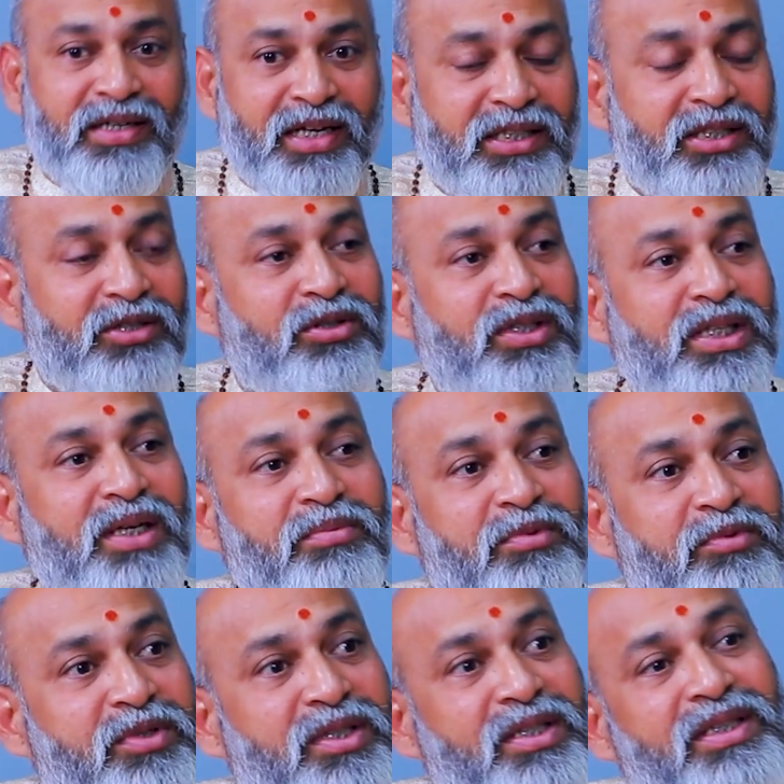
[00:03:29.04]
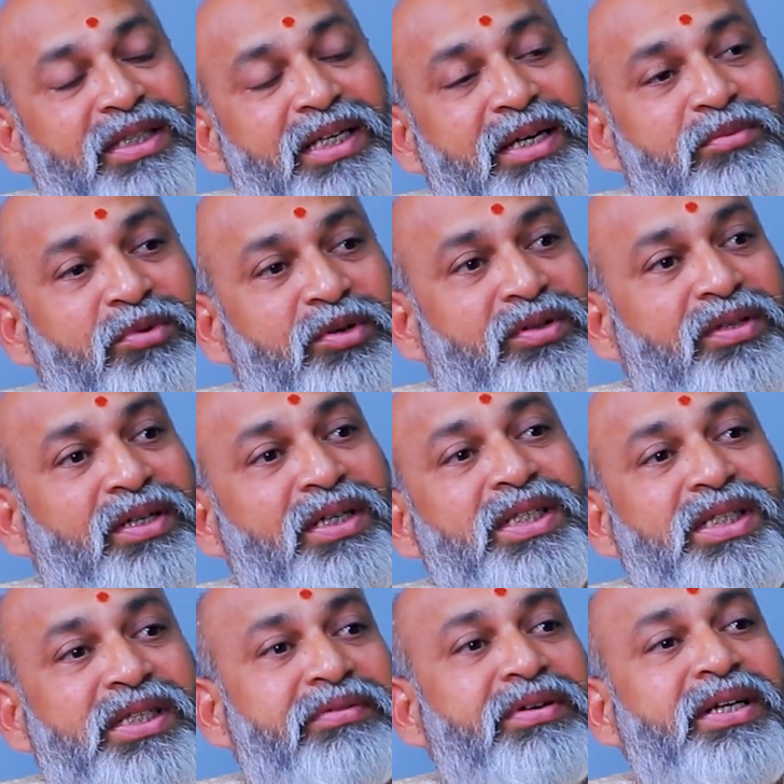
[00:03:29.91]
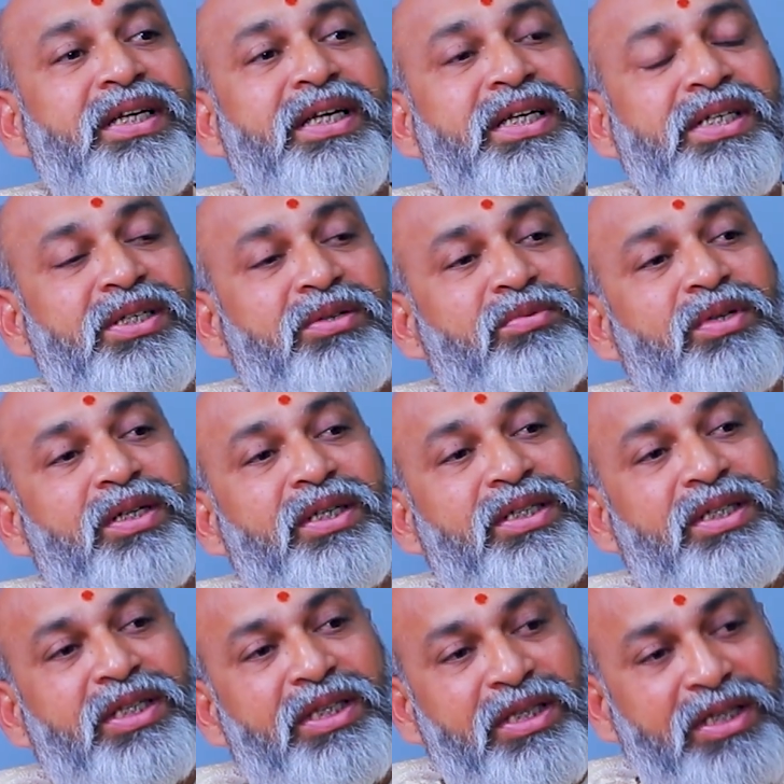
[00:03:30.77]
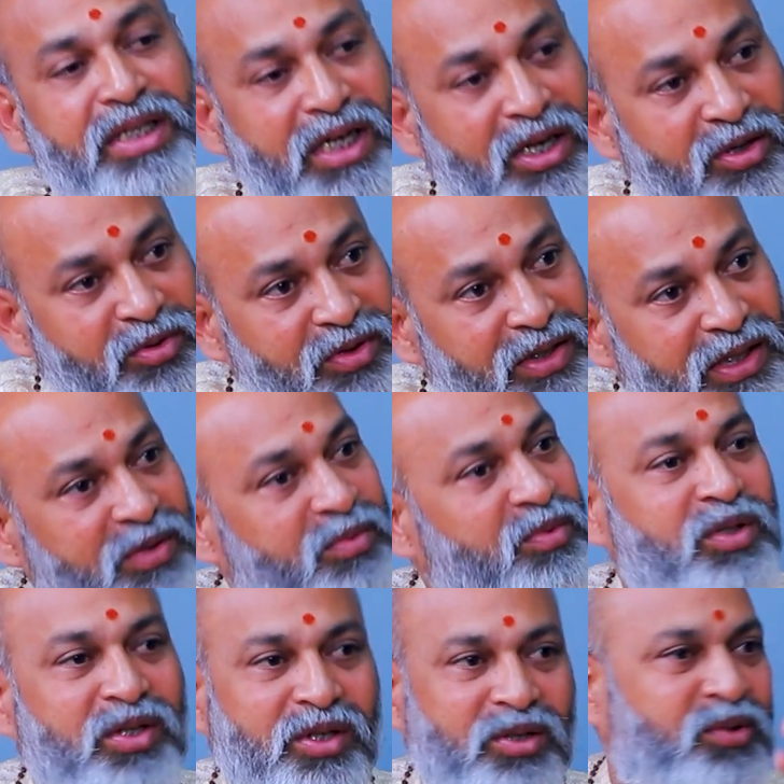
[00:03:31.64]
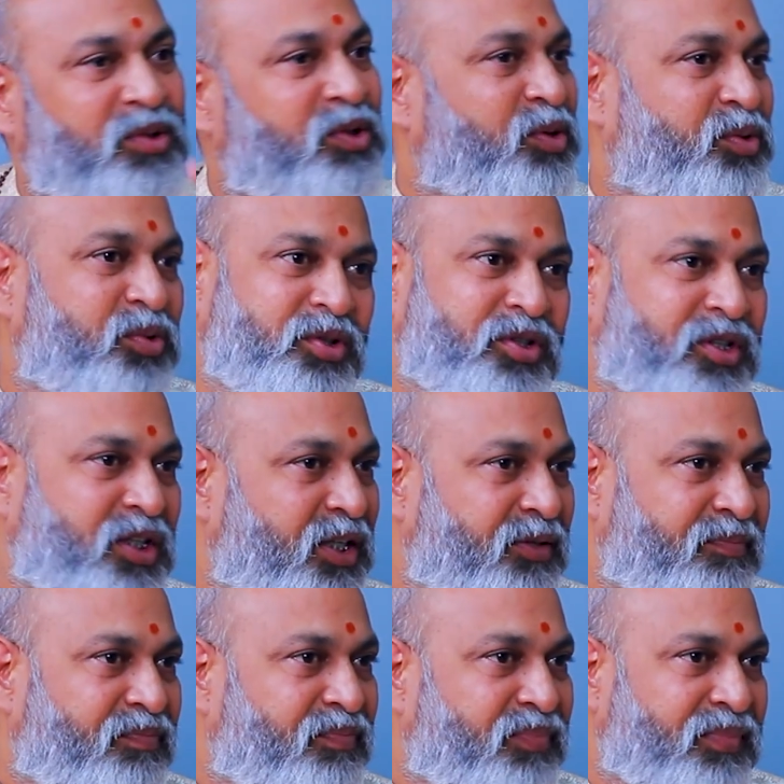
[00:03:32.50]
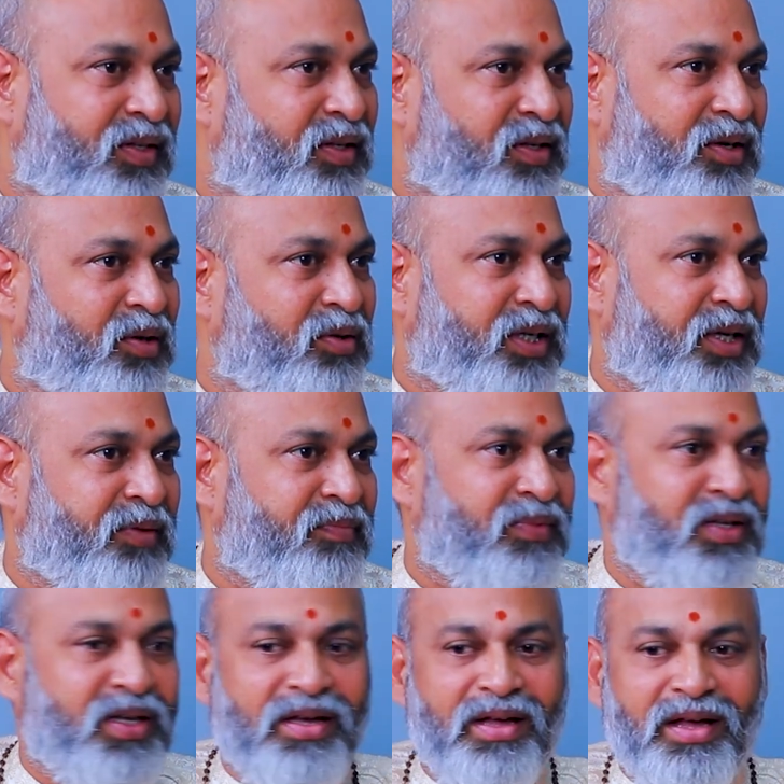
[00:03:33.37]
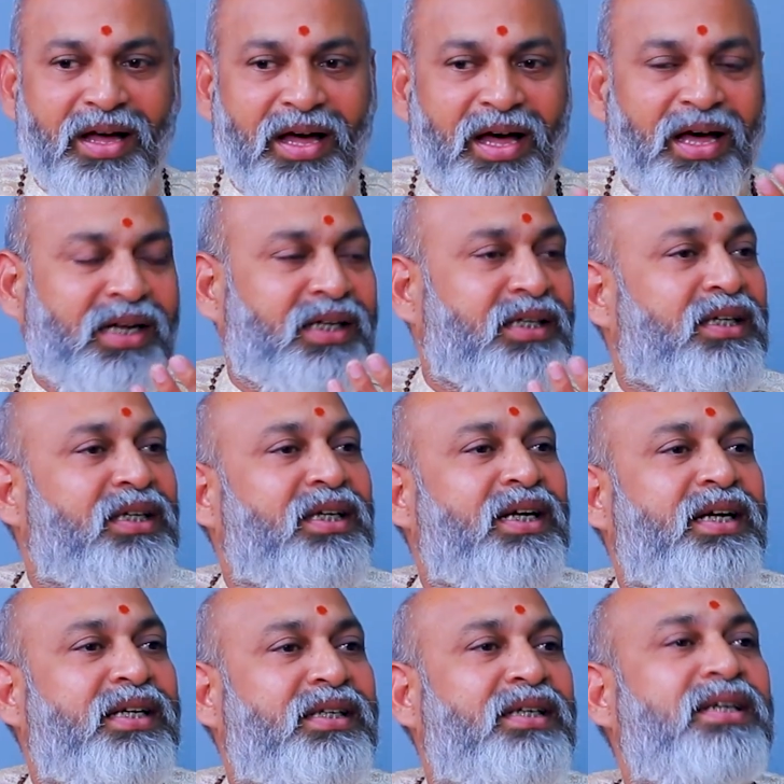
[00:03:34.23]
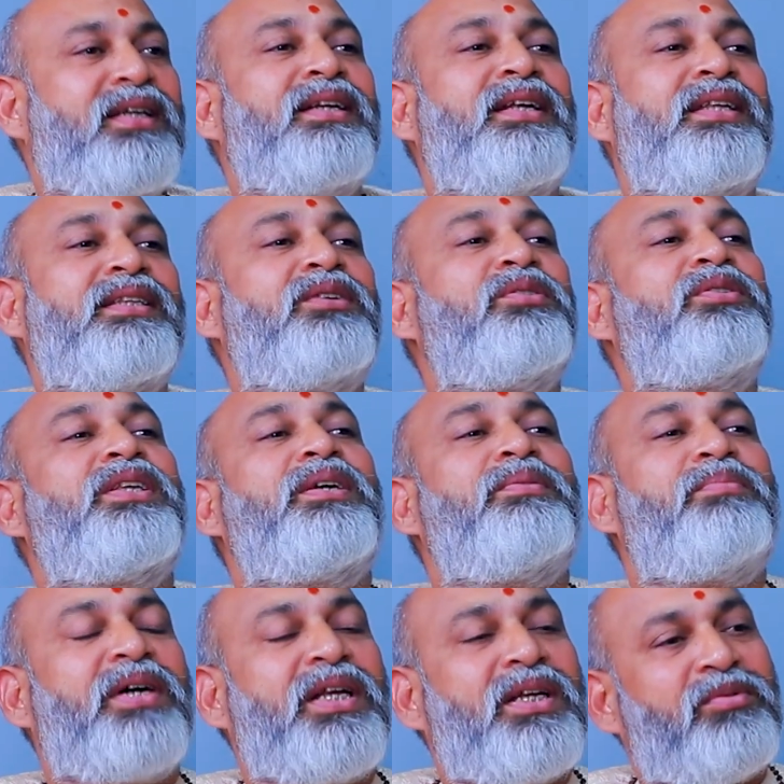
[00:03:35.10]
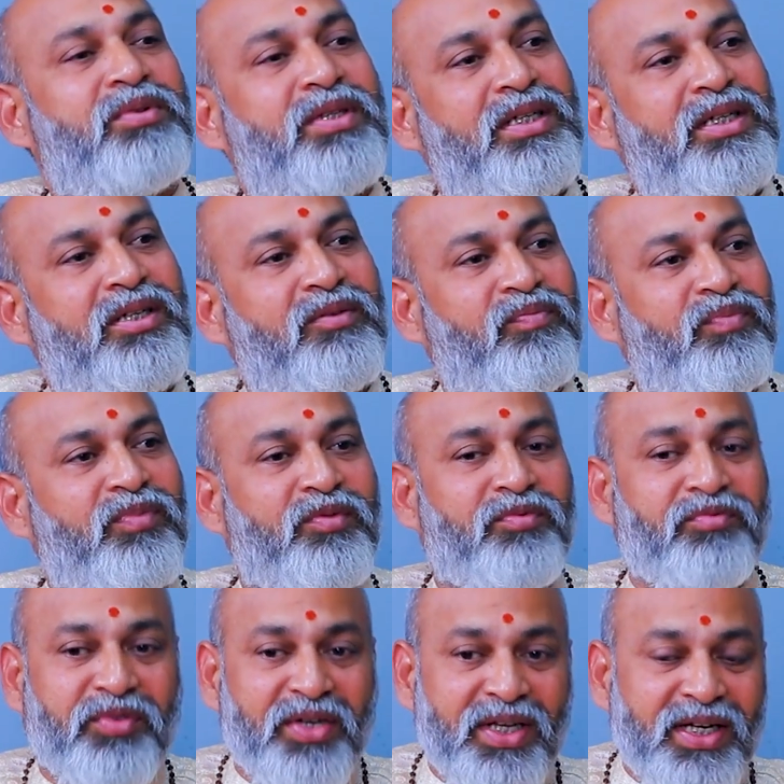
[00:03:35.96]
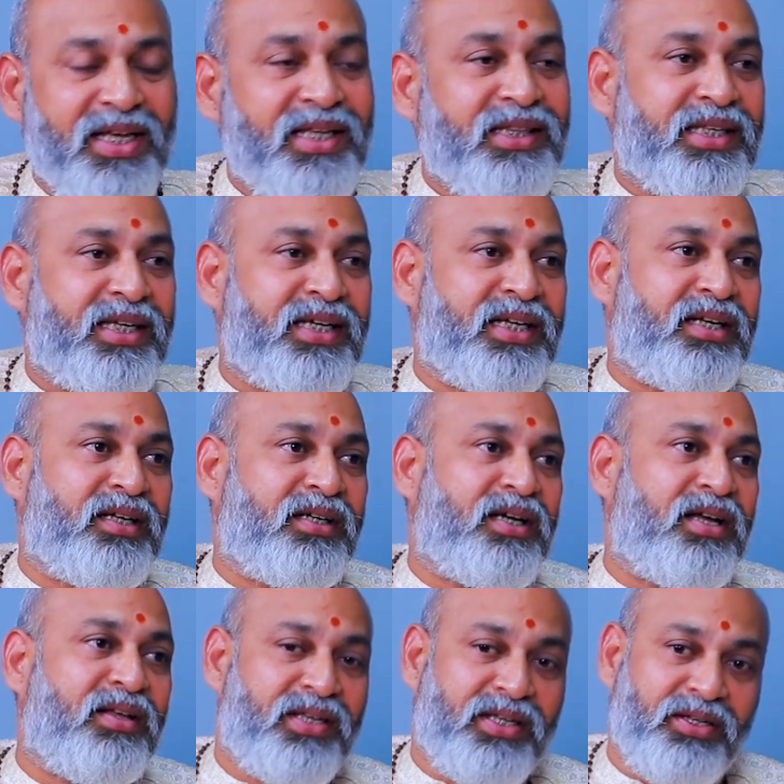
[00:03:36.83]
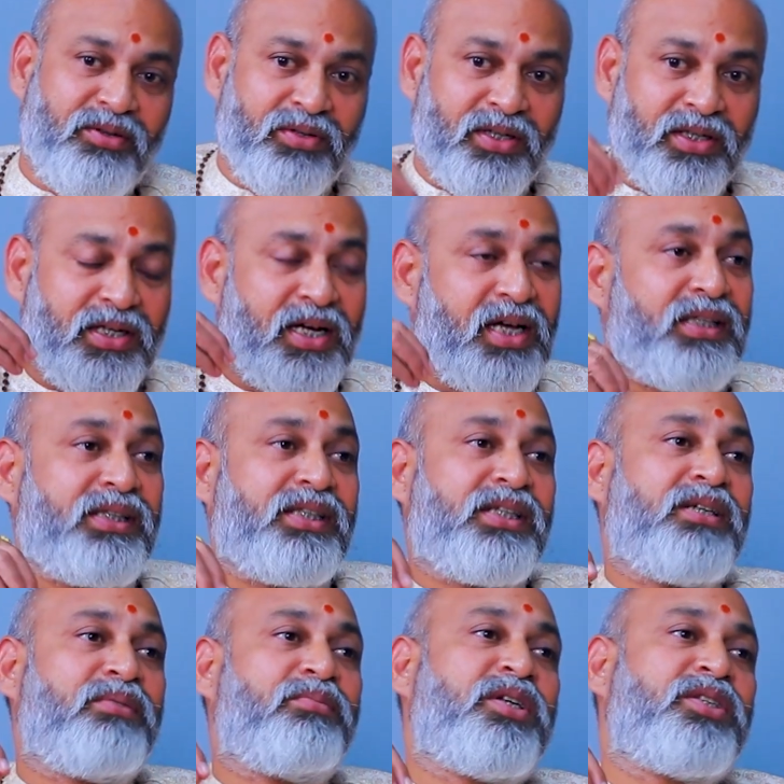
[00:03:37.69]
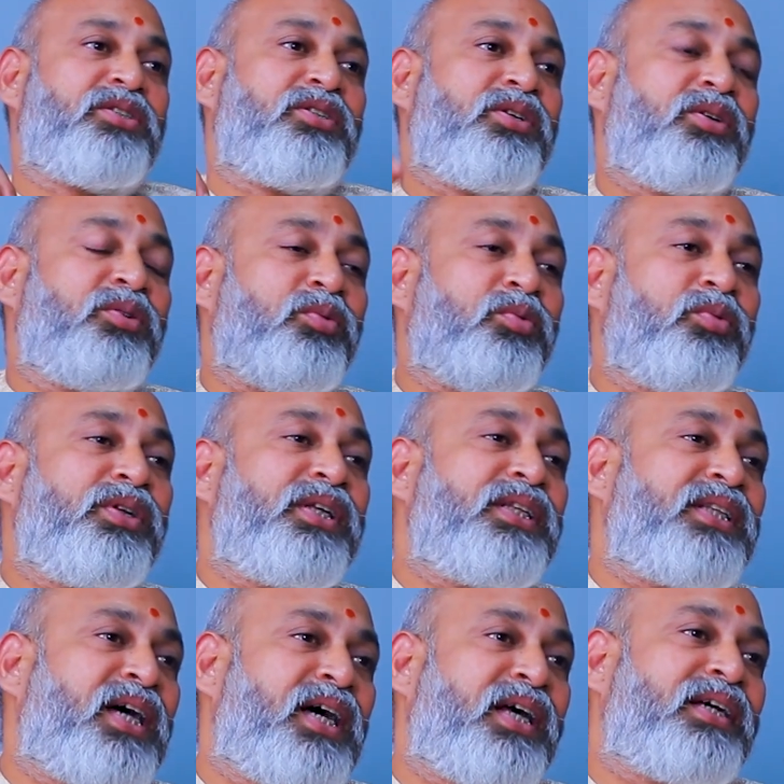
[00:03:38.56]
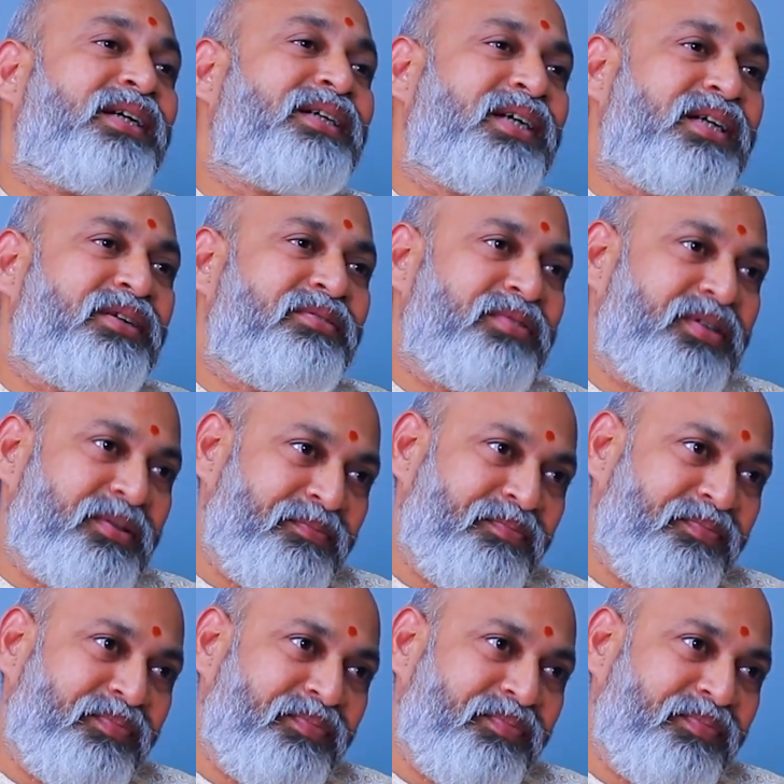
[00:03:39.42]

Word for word: నదిలో దీపం వదిలితే ఏమవుతుందంటే శివకేశవులకి ఇద్దరు అనుగ్రహం కలుగుతూ ఉంటుంది ఓకే ఆ రకంగా ఏంటంటే నదిలో దీపాన్ని వదలడం వీలైతే గనక ఈ యొక్క కార్తీక మాసంలో నూనె దానంగా ఇవ్వడం